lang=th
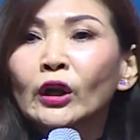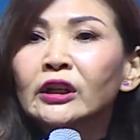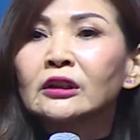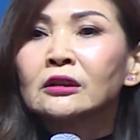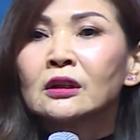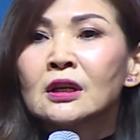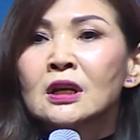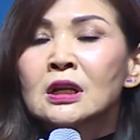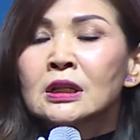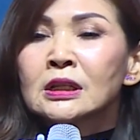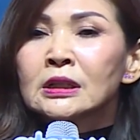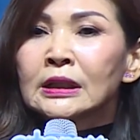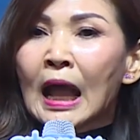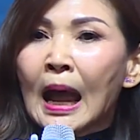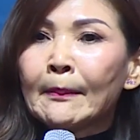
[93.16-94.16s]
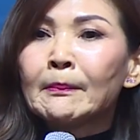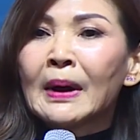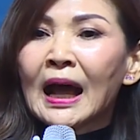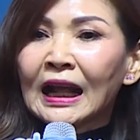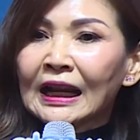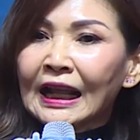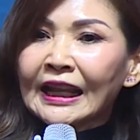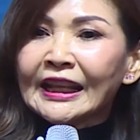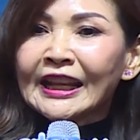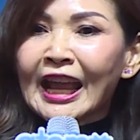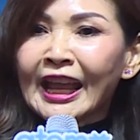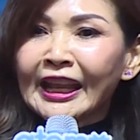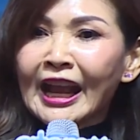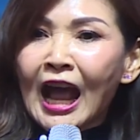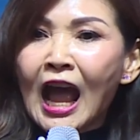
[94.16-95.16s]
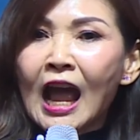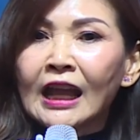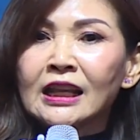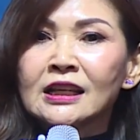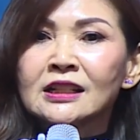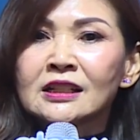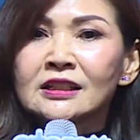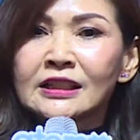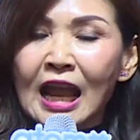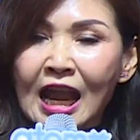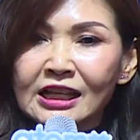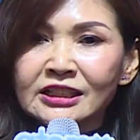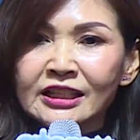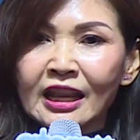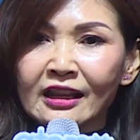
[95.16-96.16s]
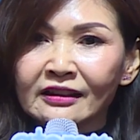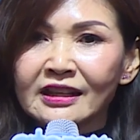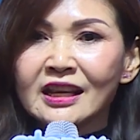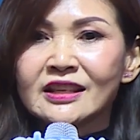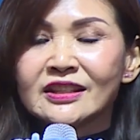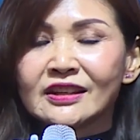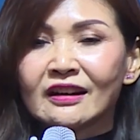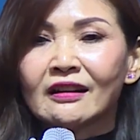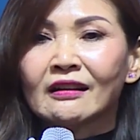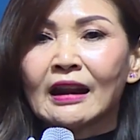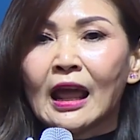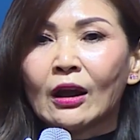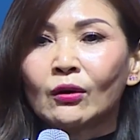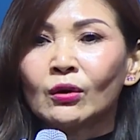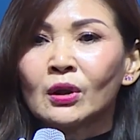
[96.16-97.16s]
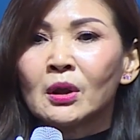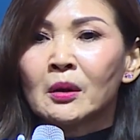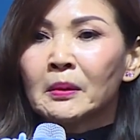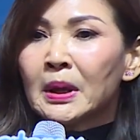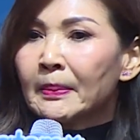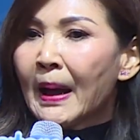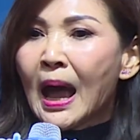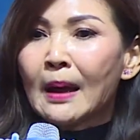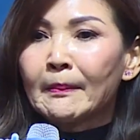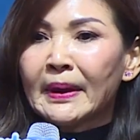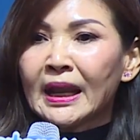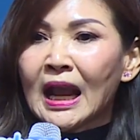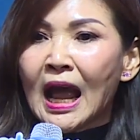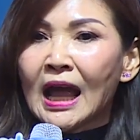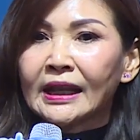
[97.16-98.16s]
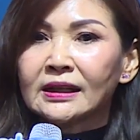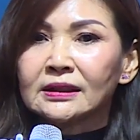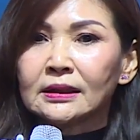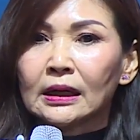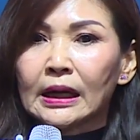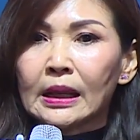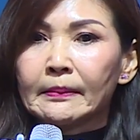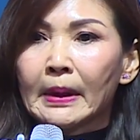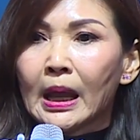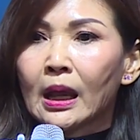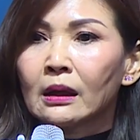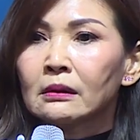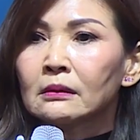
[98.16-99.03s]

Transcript: นทำอะไรง่ายๆ แต่สิ่งที่เจอแล้วพี่พาไม่ง่ายคืออะไรนะ